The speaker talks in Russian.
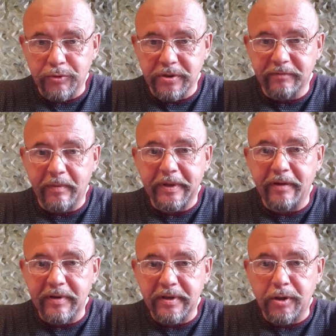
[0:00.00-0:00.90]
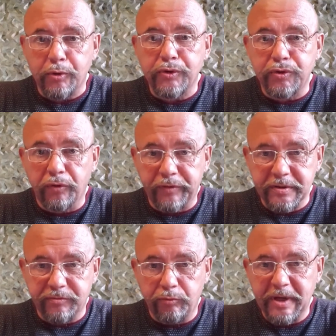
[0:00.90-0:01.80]
случае в обыкновенной
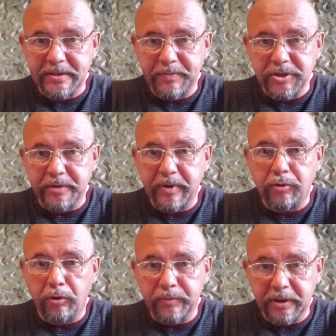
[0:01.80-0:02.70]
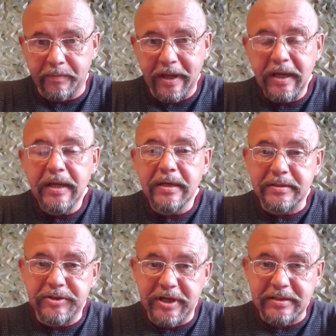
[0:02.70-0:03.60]
хрущевке с двумя смежными комнатами.
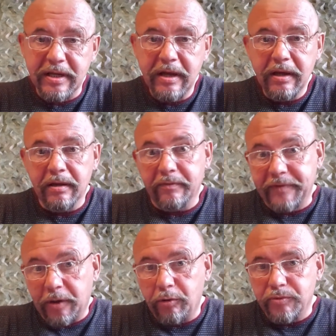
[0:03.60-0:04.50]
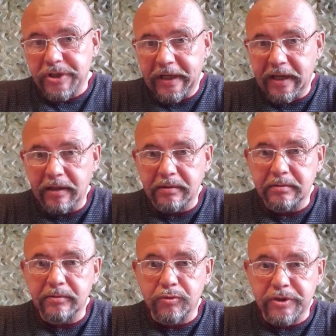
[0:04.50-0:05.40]
Сейчас в таком
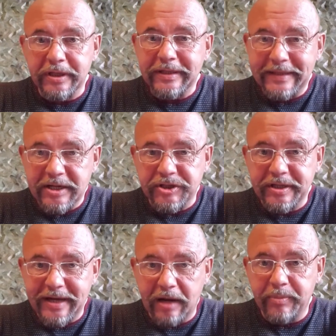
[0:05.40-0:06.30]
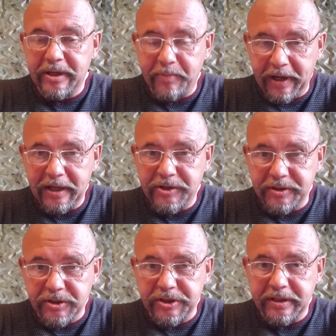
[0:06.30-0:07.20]
жилье уже даже как бы
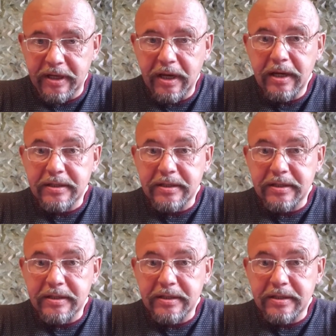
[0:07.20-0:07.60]
неприлично жить.